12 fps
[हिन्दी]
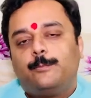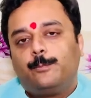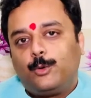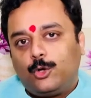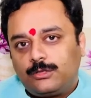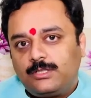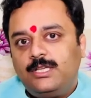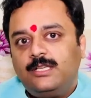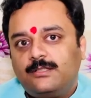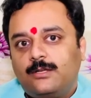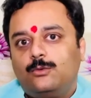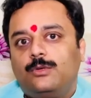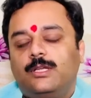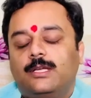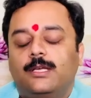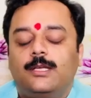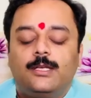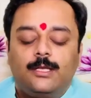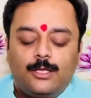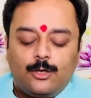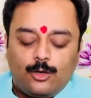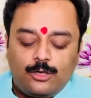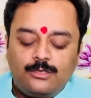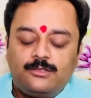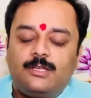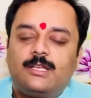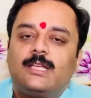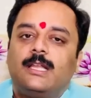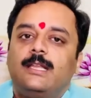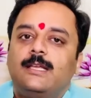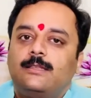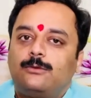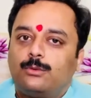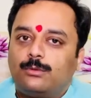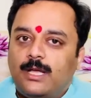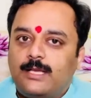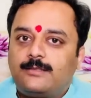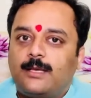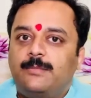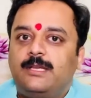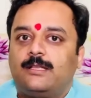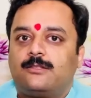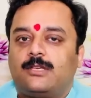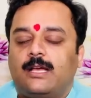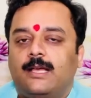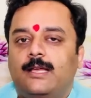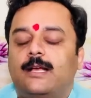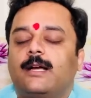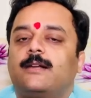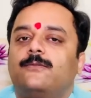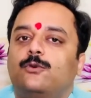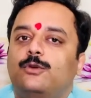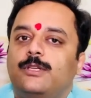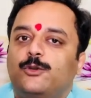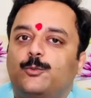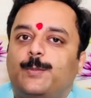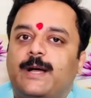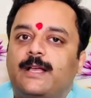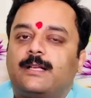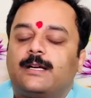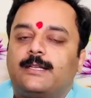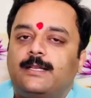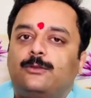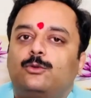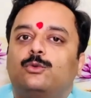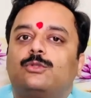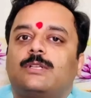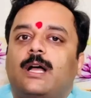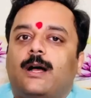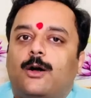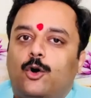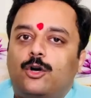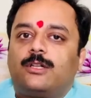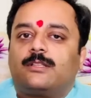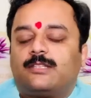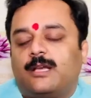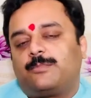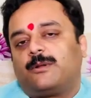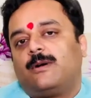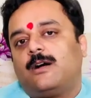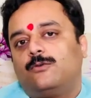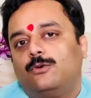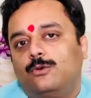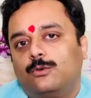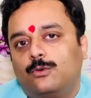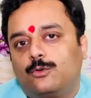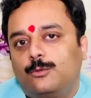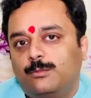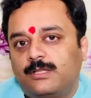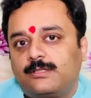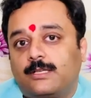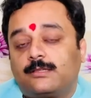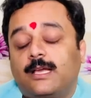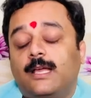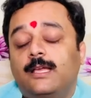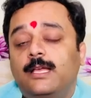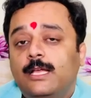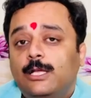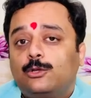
बहुत ही ज़रूरी है और जिनके लिए थोड़ा सा भी अच्छा है अगर वो ये उपाय करें तो उसका और अच्छा प्रभाव उन लोगों को मिल सकता है